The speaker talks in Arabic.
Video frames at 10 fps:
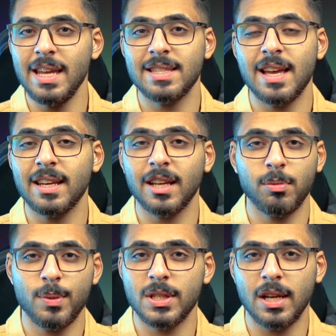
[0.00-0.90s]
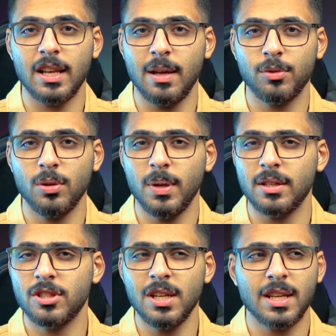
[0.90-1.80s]
أي تاريخ بمجال
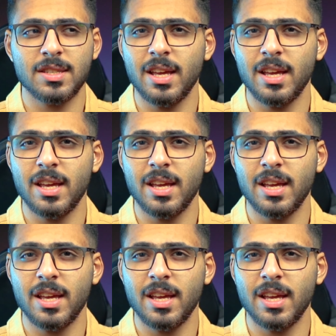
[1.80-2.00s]
اللابتوبات شركة